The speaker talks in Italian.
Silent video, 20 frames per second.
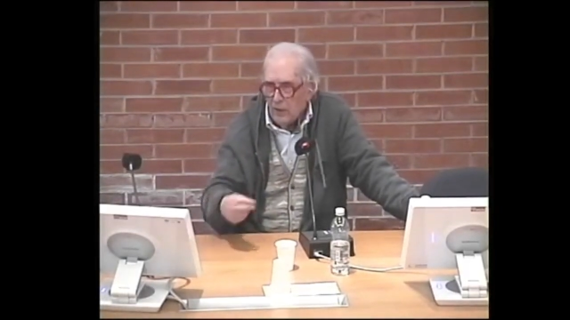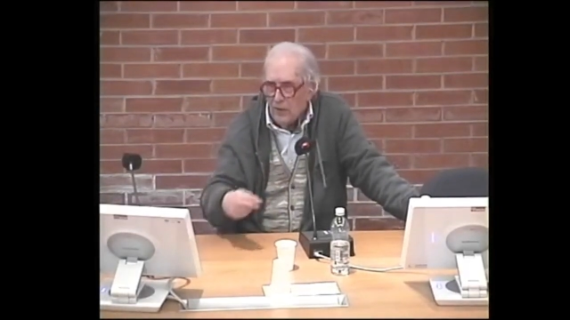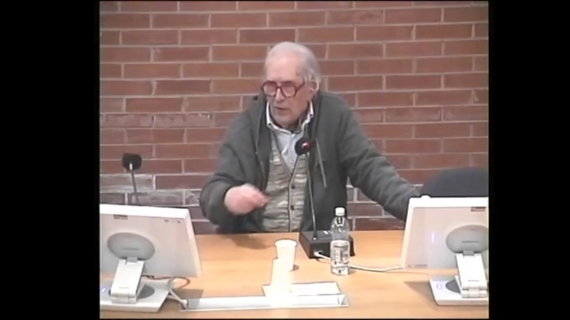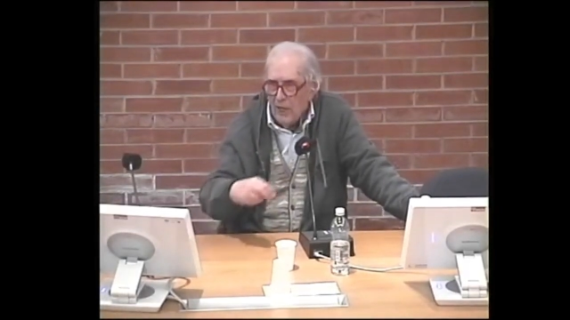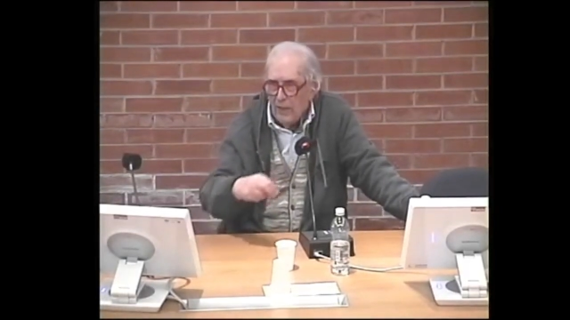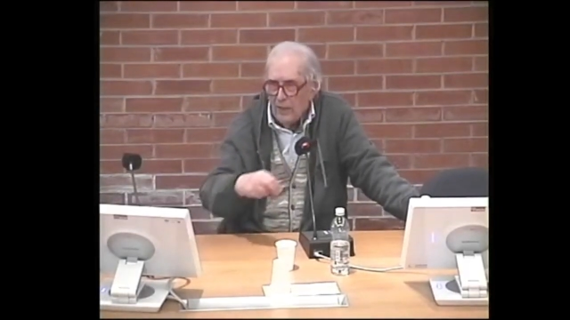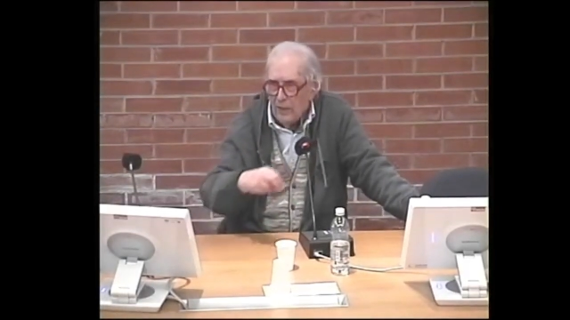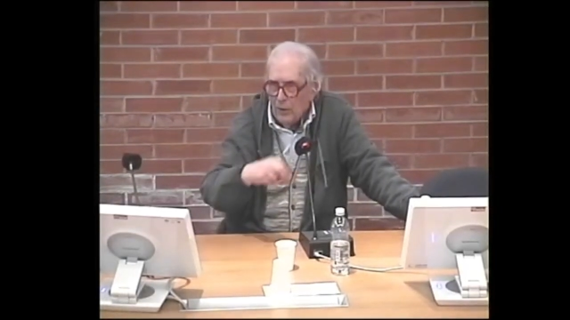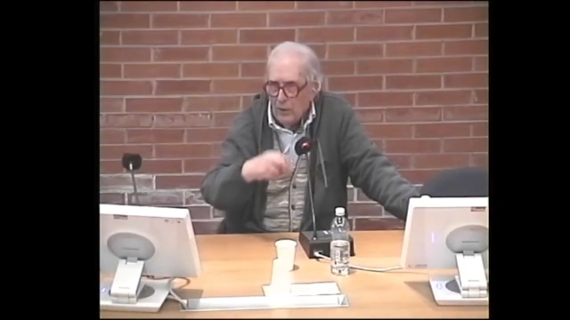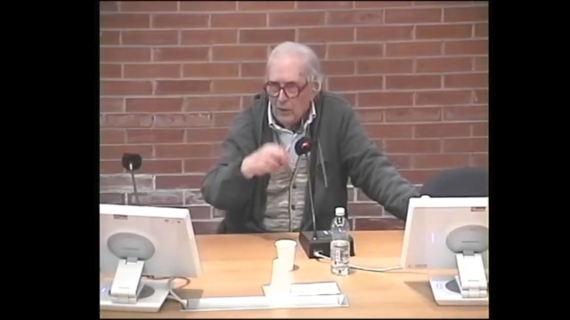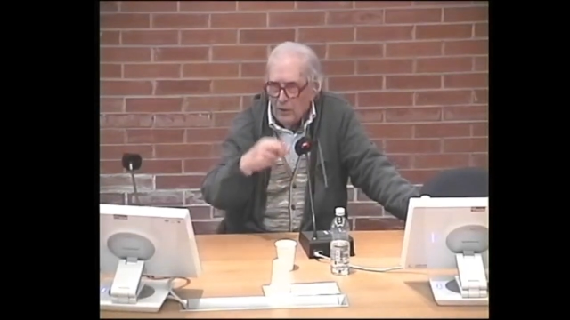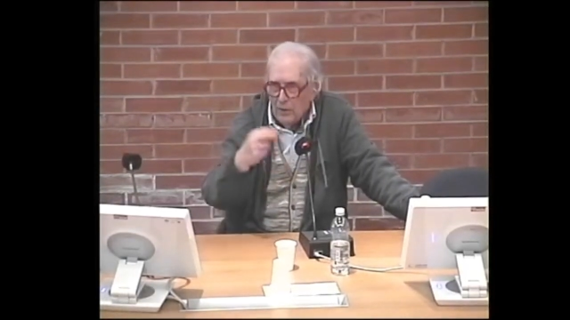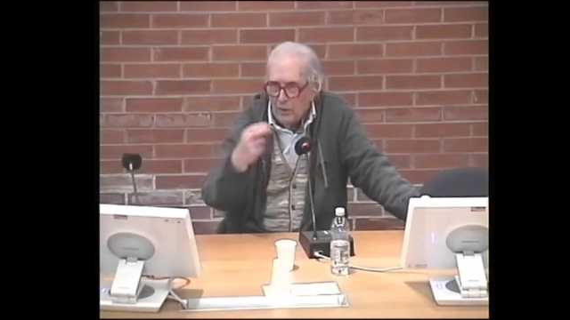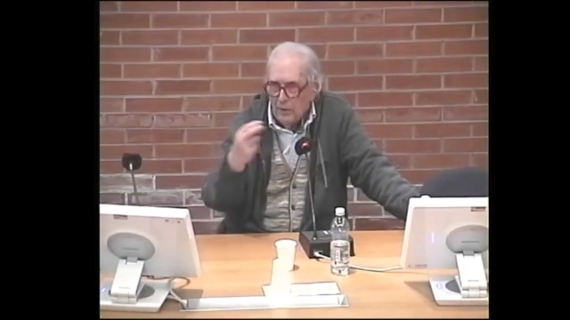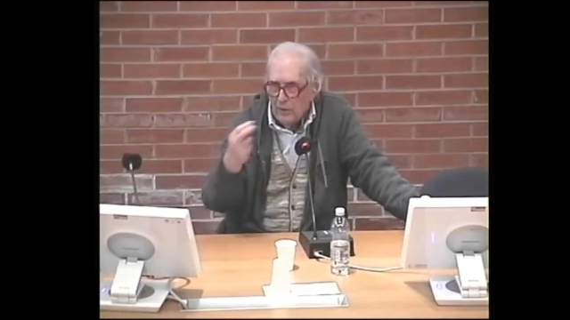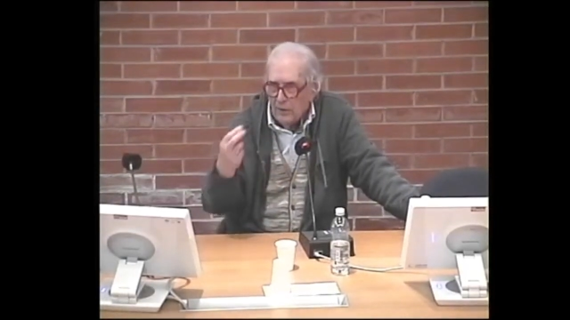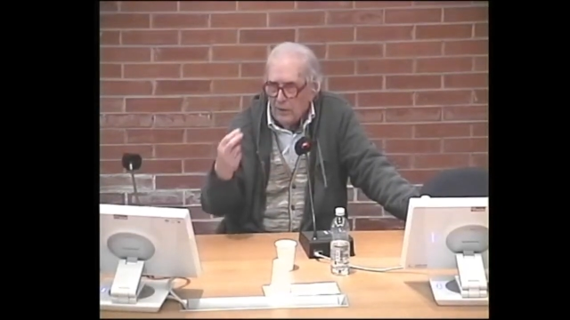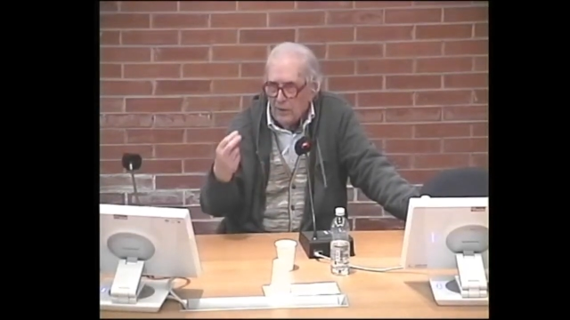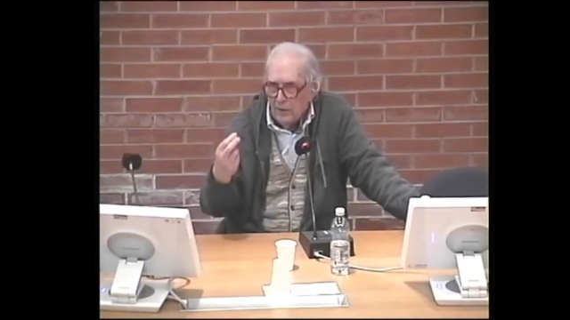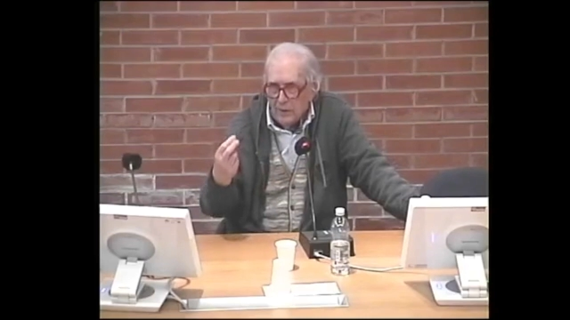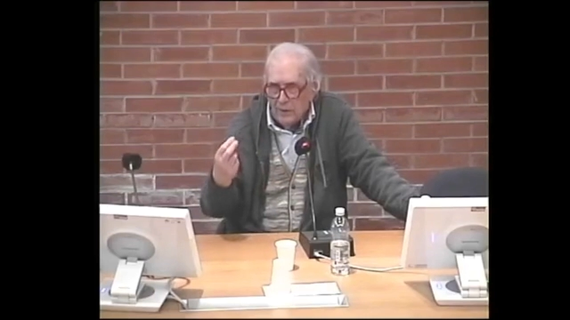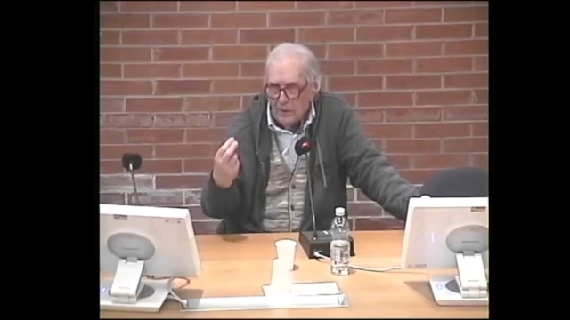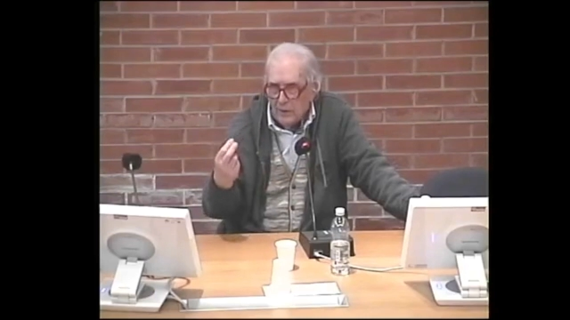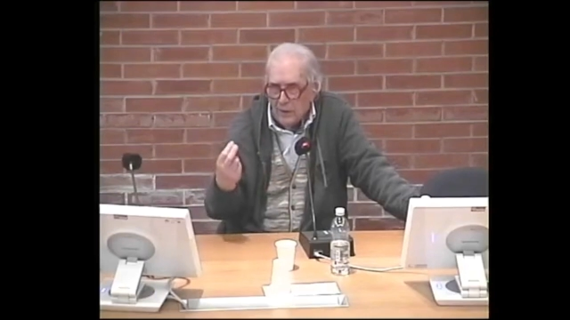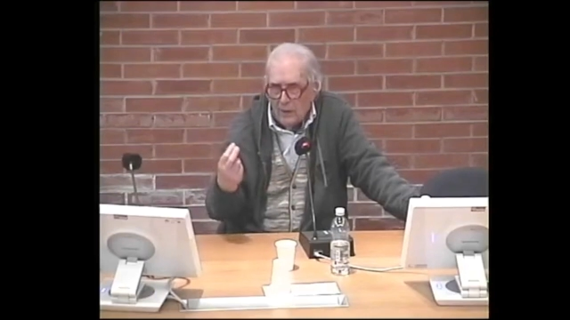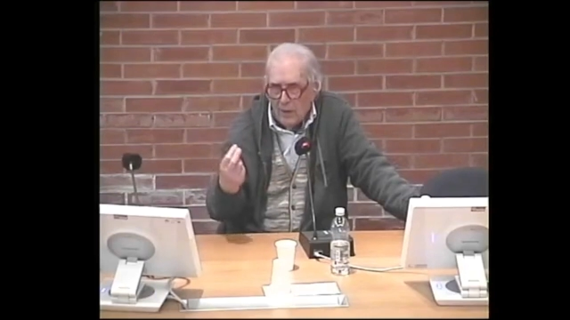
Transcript: i gialli eh,